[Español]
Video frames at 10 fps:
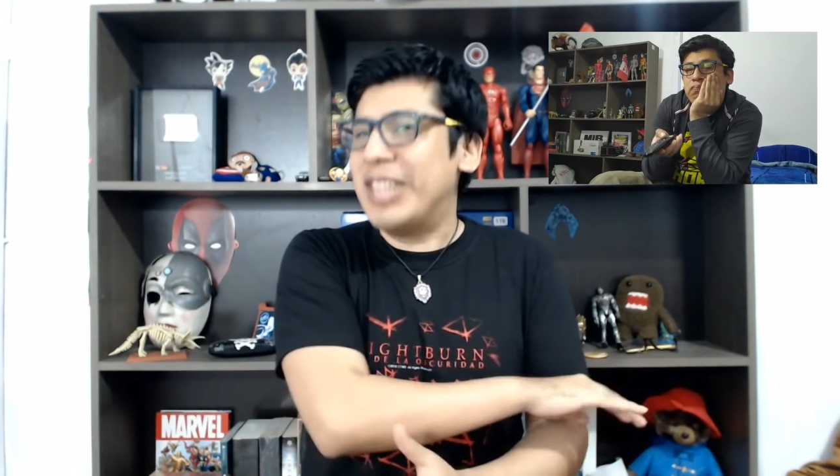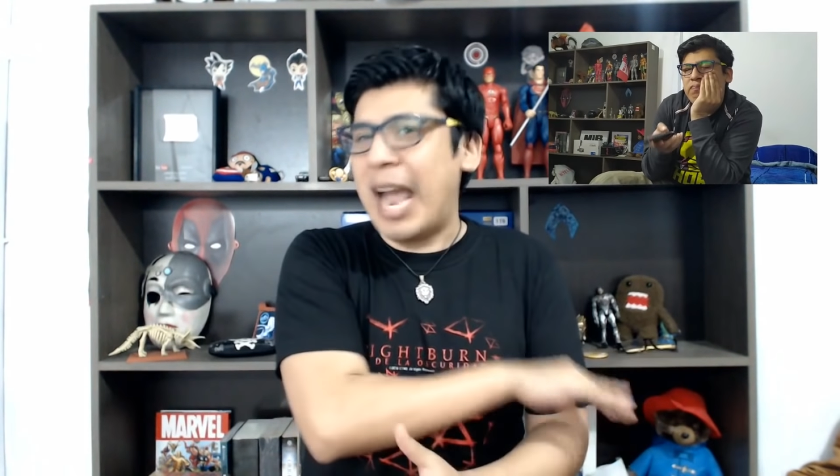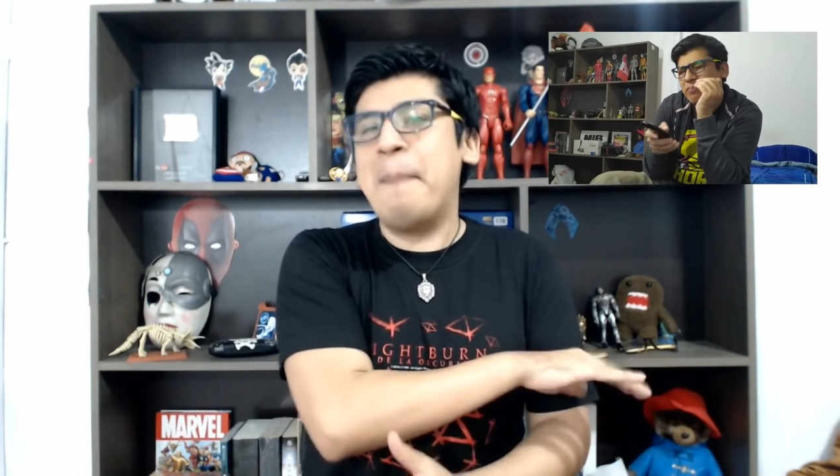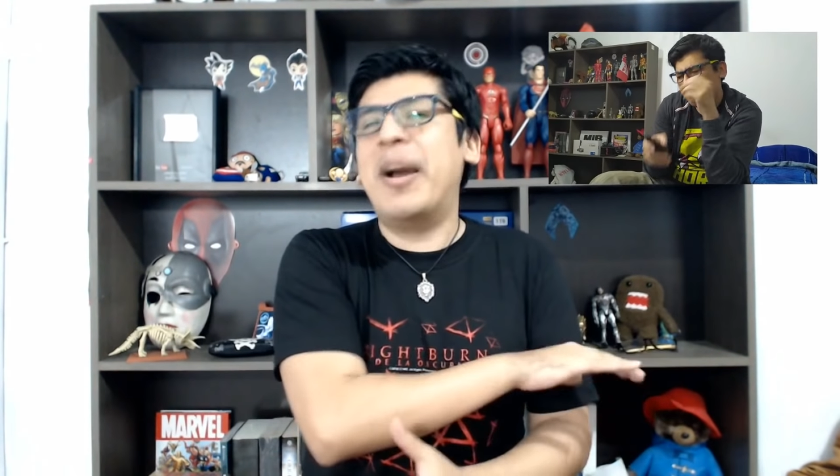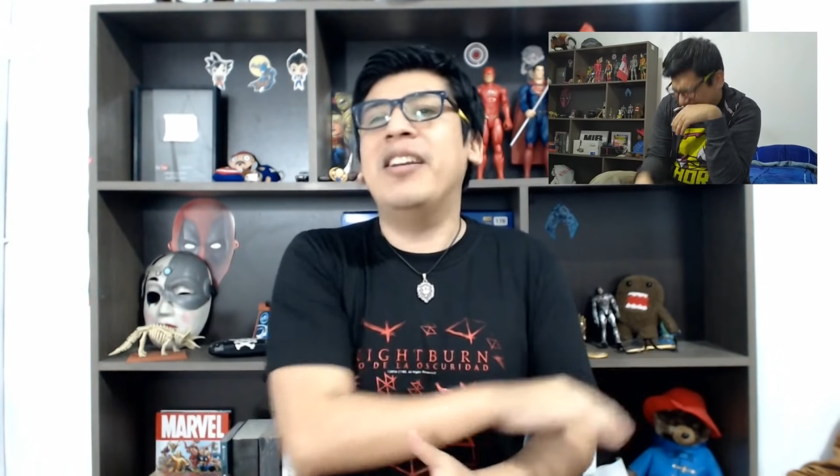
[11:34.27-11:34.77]

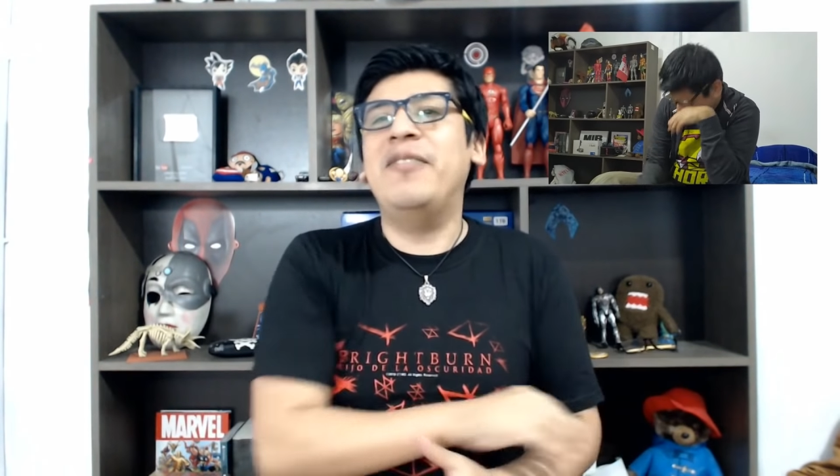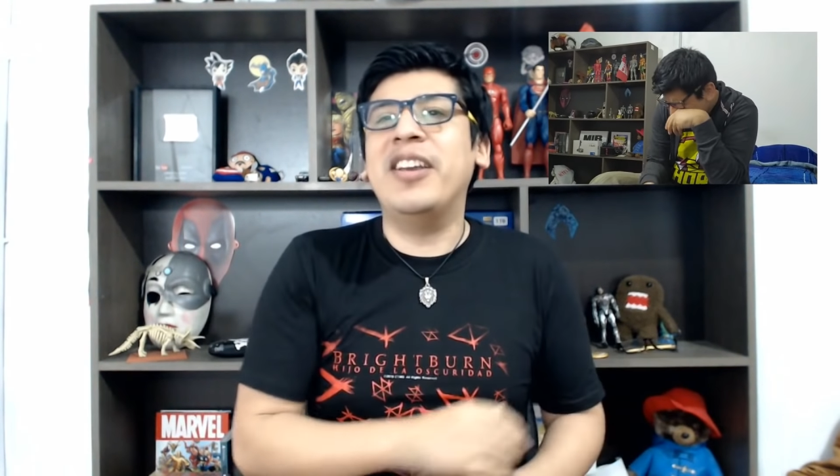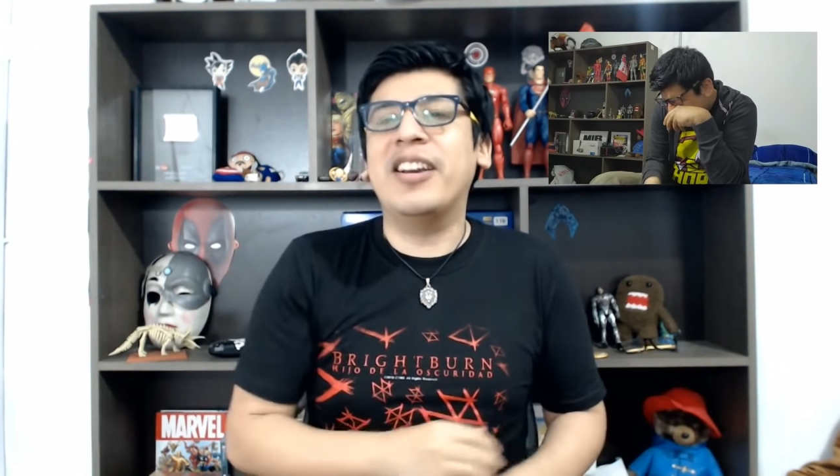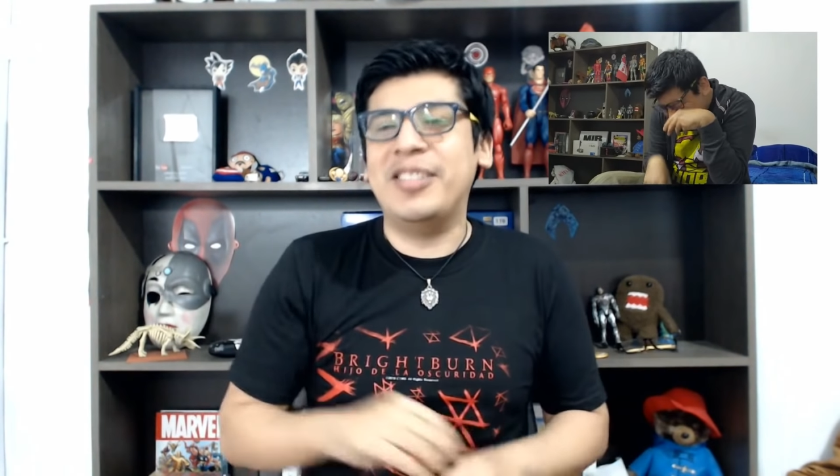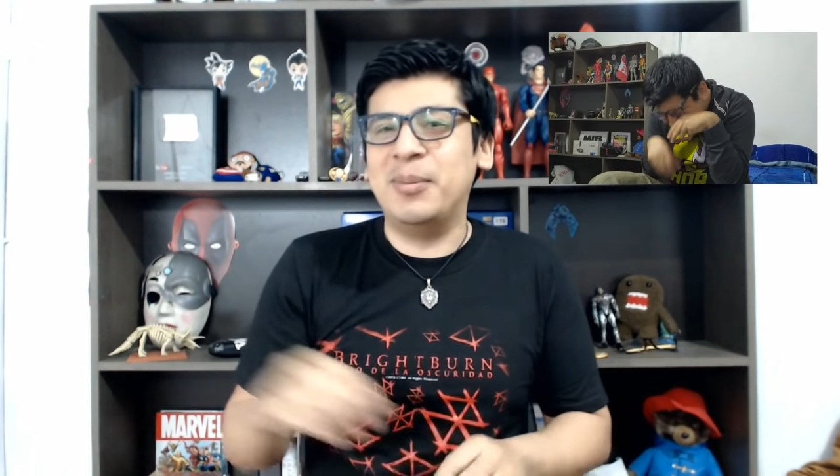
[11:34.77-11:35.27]
tan
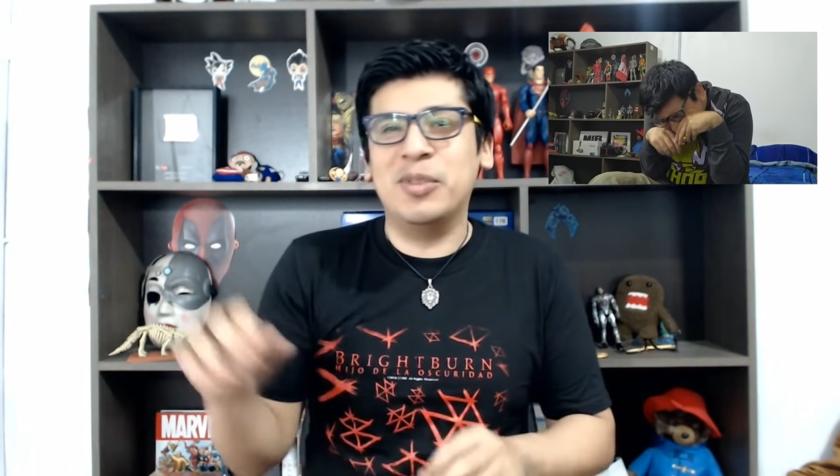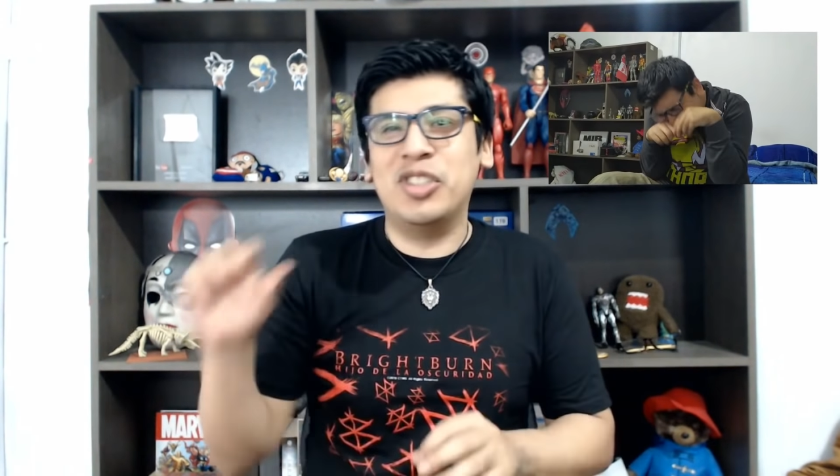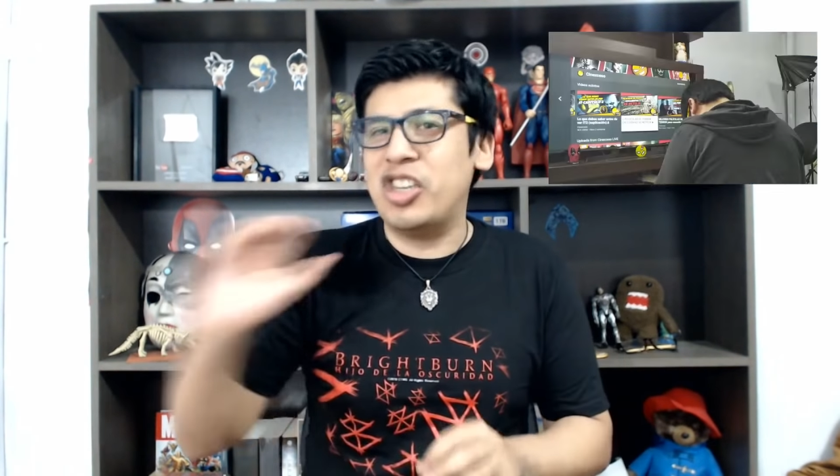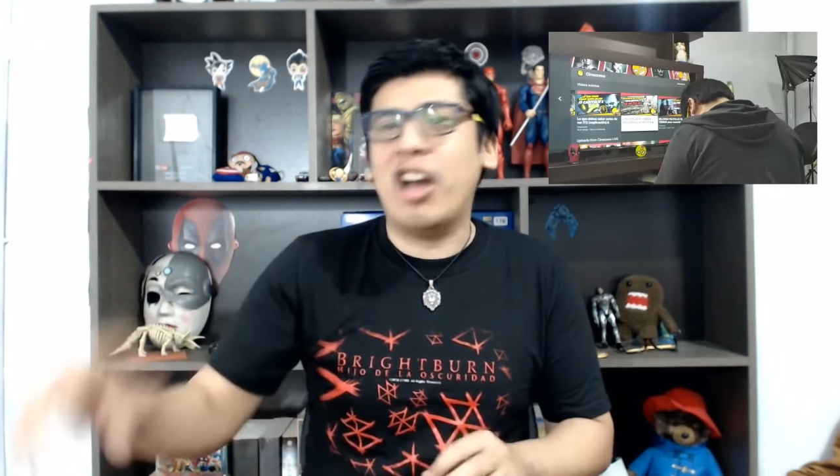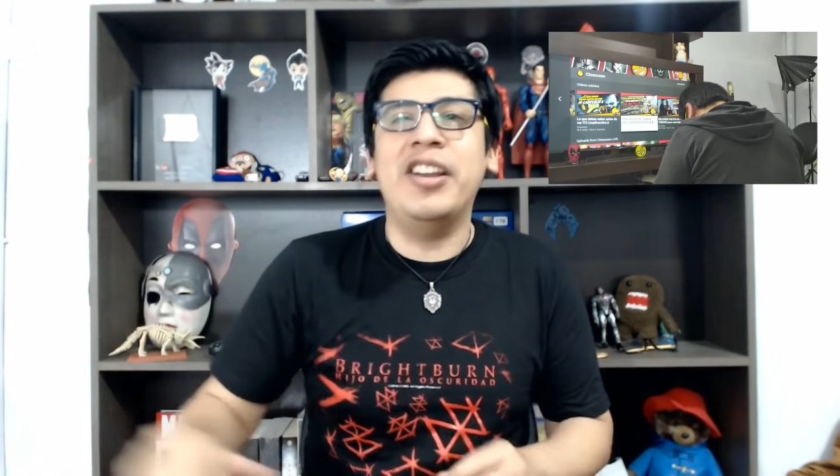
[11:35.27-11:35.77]
magnífica que hicimos
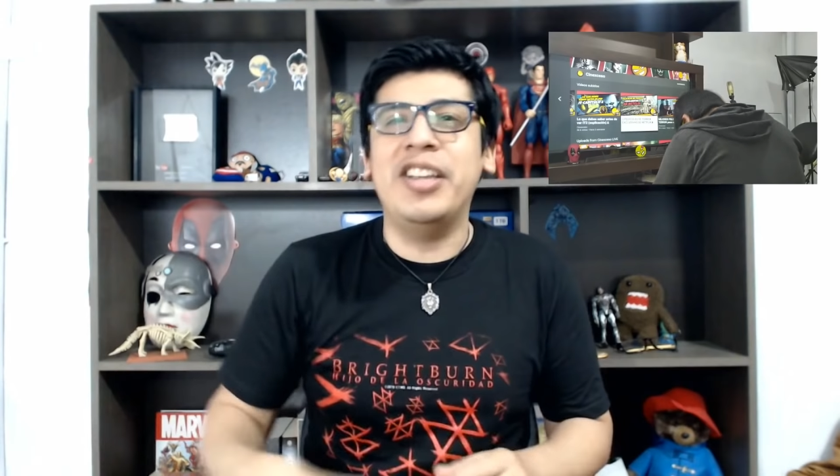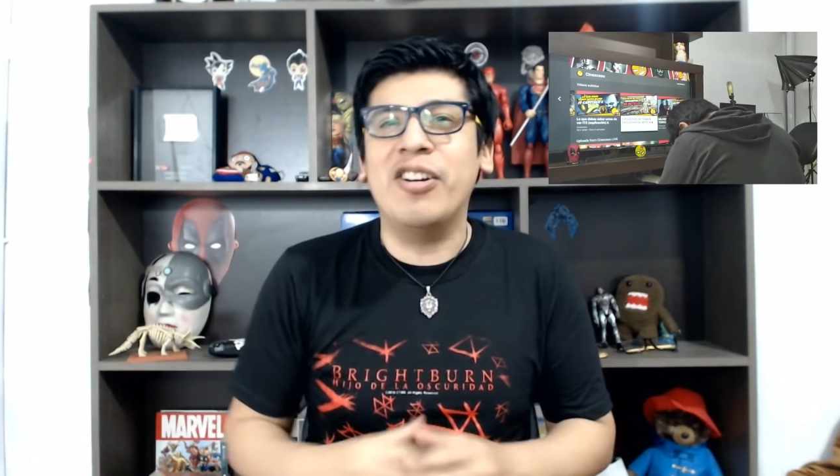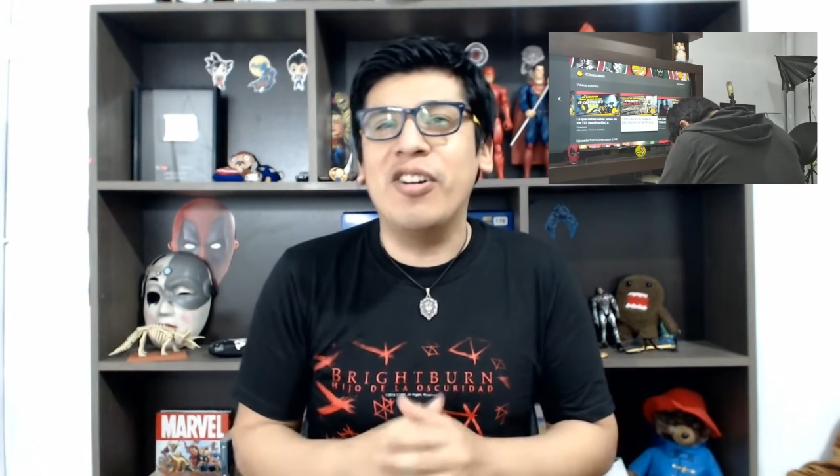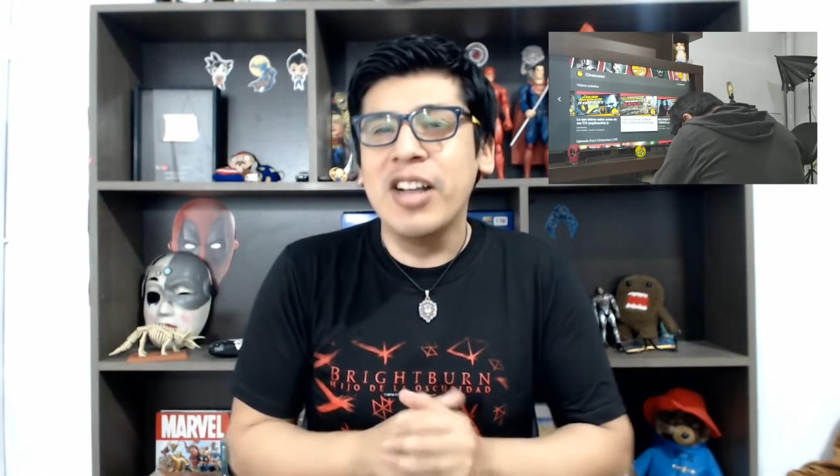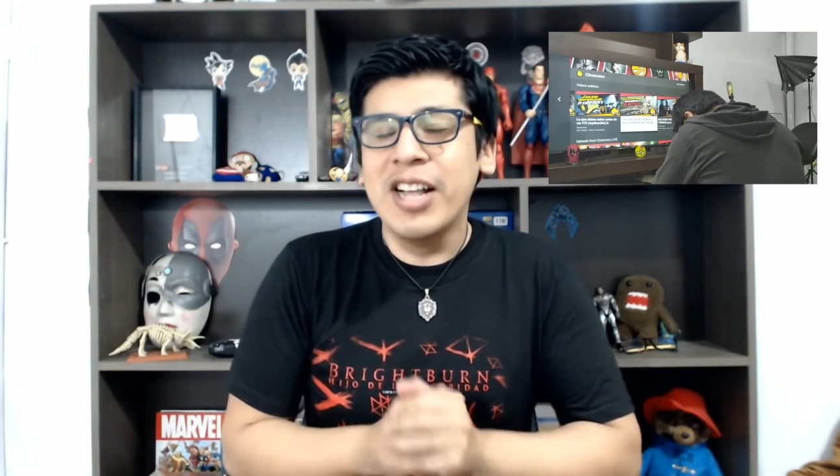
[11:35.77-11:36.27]
Chan y yo.